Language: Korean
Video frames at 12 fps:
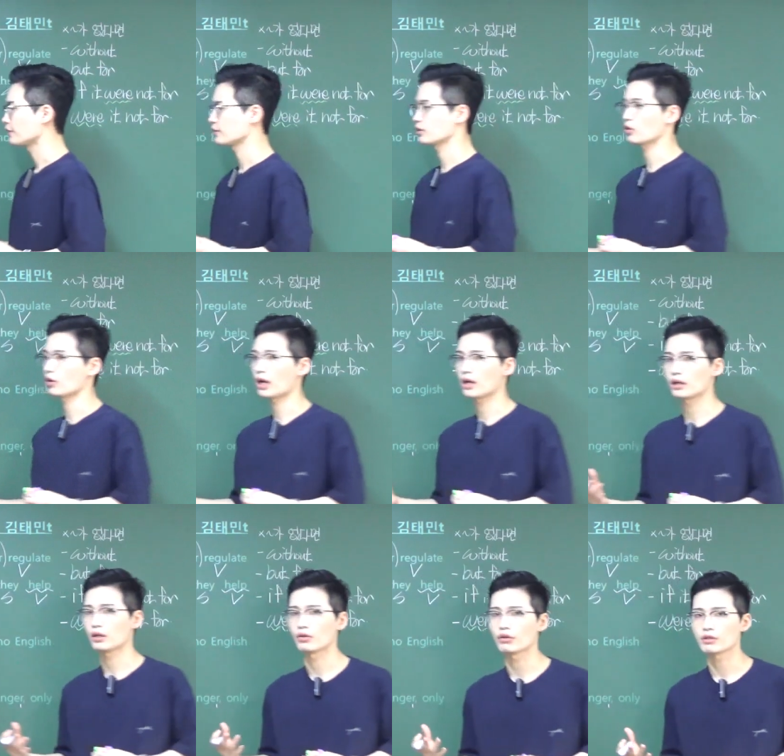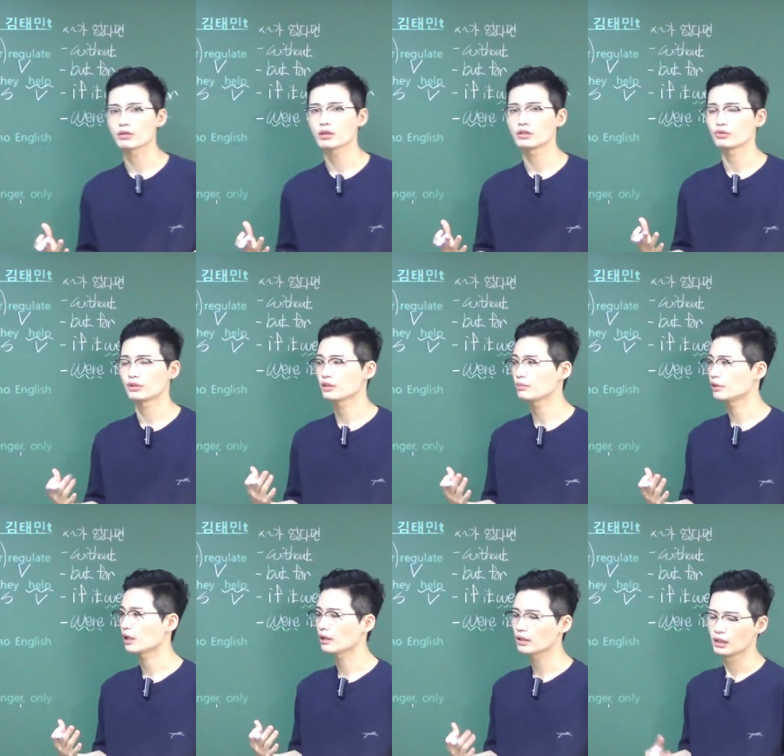있을 거야 이렇게 해석할 수
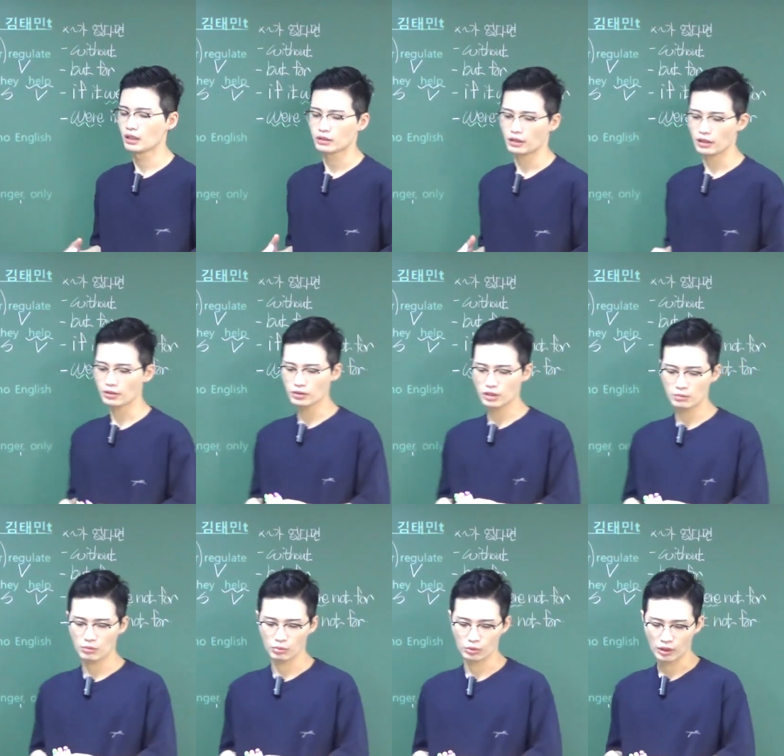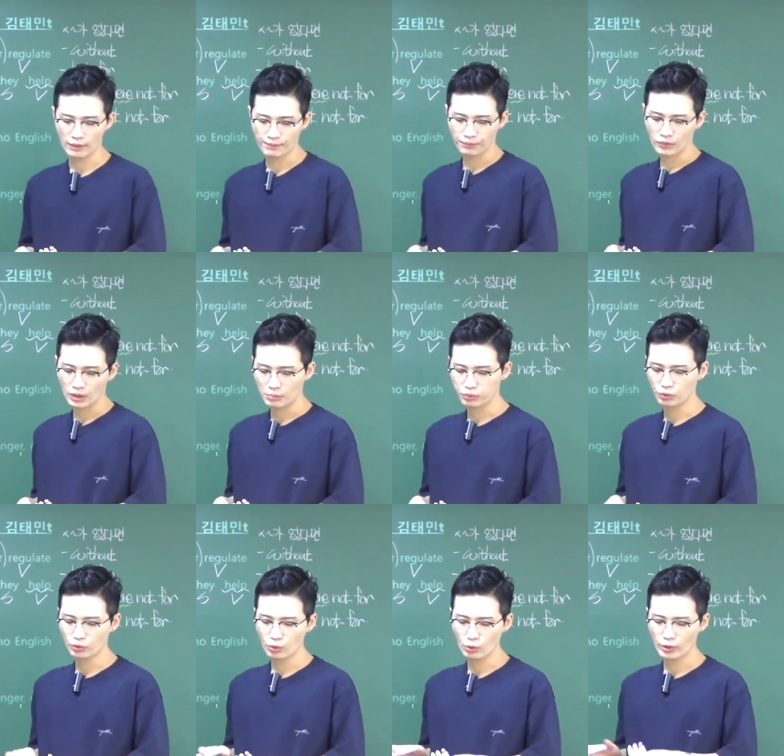있습니다 해석자 한번 볼까?
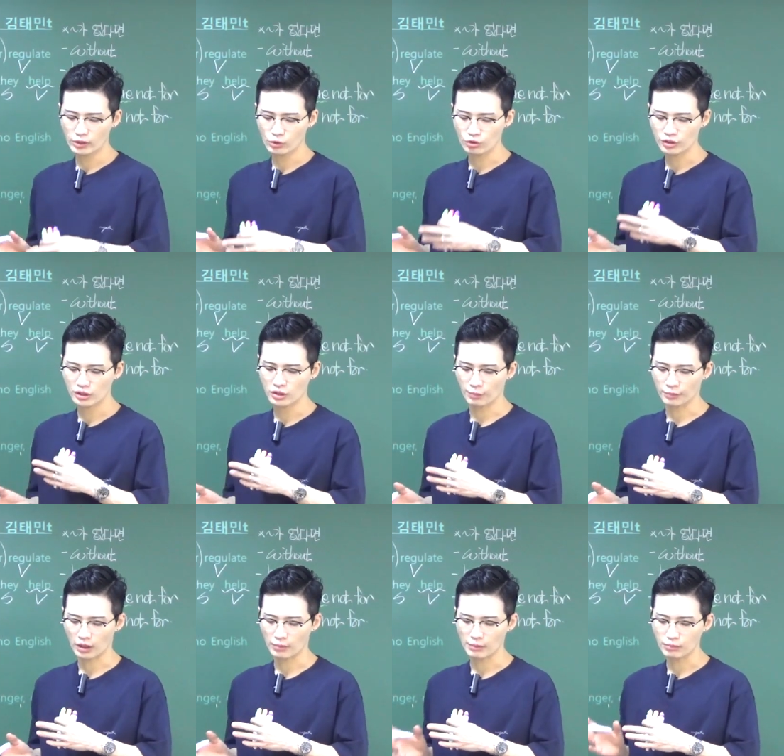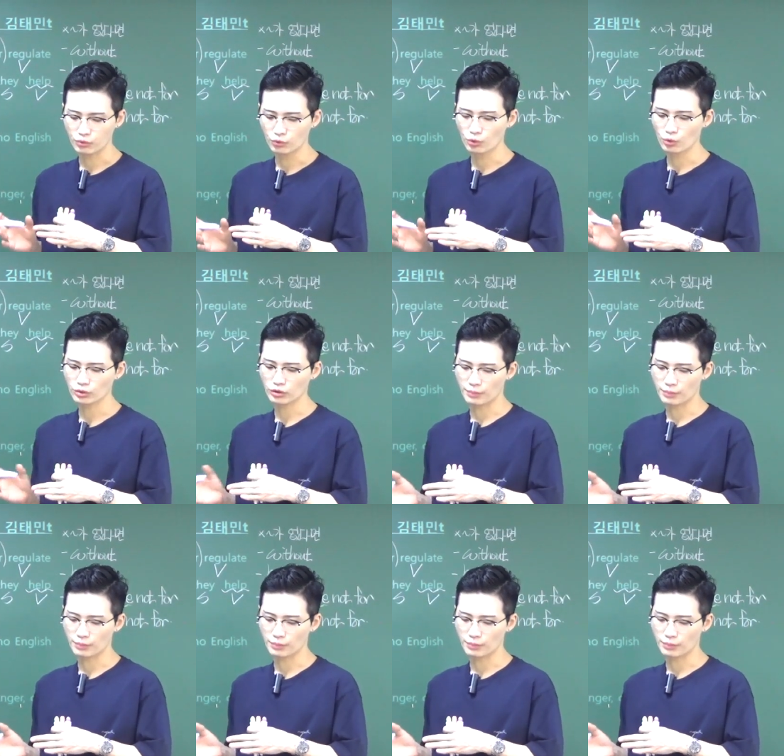분노의 규칙이 없다면 분노는